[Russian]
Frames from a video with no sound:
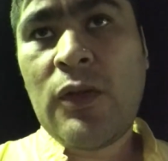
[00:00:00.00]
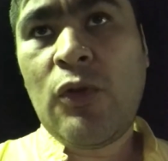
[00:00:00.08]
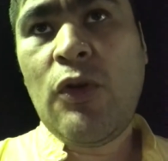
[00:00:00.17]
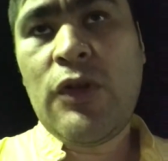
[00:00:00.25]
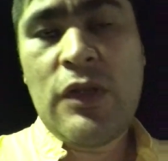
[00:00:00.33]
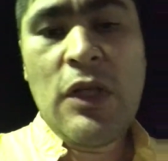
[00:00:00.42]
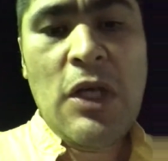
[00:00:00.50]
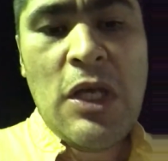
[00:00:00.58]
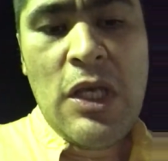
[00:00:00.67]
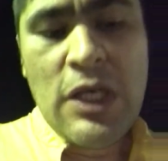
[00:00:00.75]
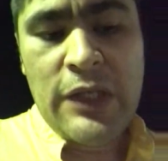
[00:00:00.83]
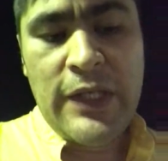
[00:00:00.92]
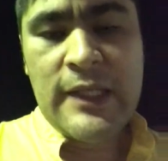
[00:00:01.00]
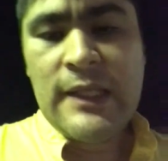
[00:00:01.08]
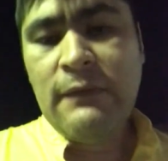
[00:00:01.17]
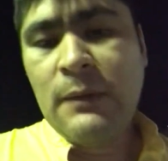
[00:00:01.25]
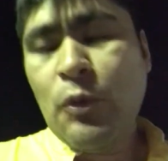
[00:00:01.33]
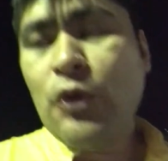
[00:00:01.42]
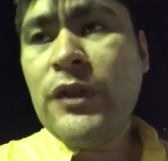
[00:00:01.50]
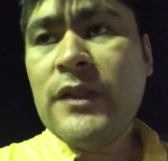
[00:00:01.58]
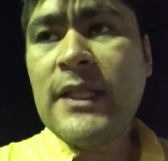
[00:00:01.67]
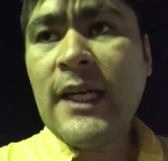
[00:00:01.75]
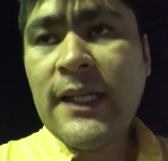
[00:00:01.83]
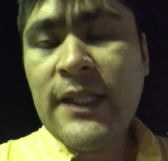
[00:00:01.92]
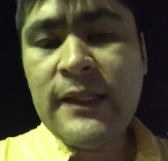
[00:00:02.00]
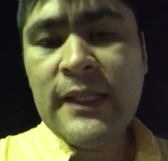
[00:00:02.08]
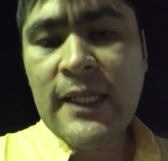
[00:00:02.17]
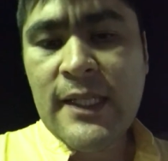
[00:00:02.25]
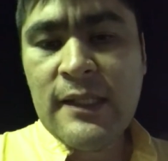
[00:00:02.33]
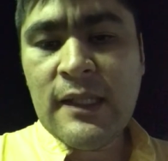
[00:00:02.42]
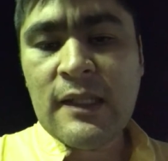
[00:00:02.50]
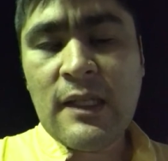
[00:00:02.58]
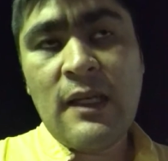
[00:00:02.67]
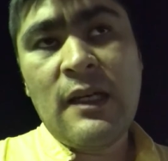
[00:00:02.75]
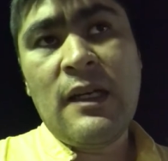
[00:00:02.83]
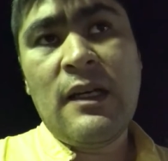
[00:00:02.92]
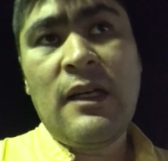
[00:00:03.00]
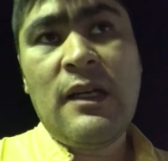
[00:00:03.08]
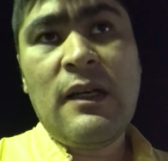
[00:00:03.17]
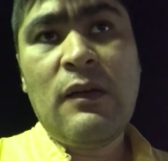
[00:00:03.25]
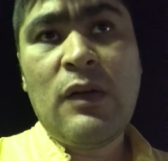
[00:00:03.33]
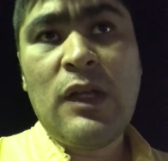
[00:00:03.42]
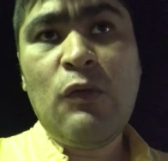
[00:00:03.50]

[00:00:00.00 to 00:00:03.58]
То есть если вы будете заходить на рынок э,